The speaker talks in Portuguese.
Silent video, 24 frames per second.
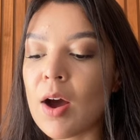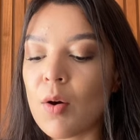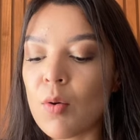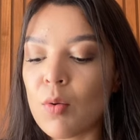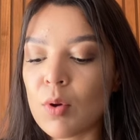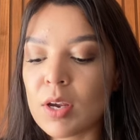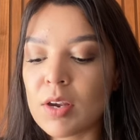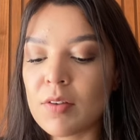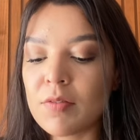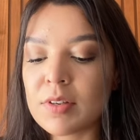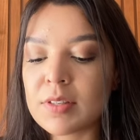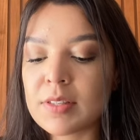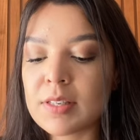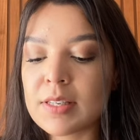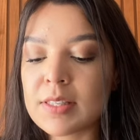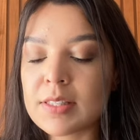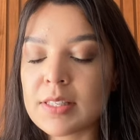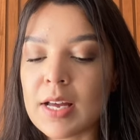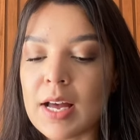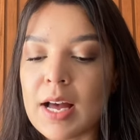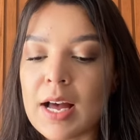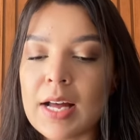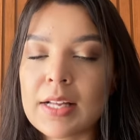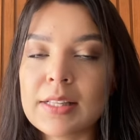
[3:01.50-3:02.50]
o que
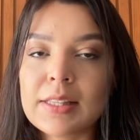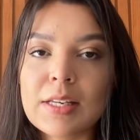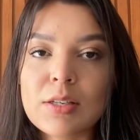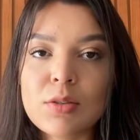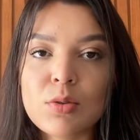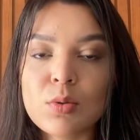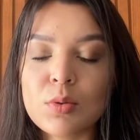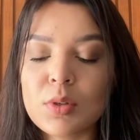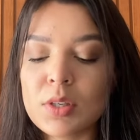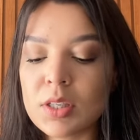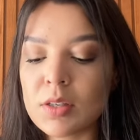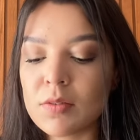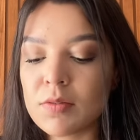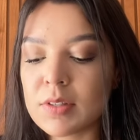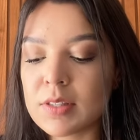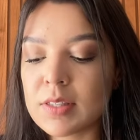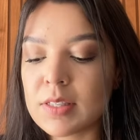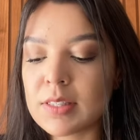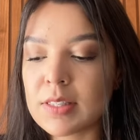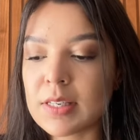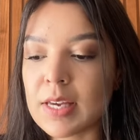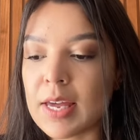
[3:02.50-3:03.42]
vocês a textura que vocês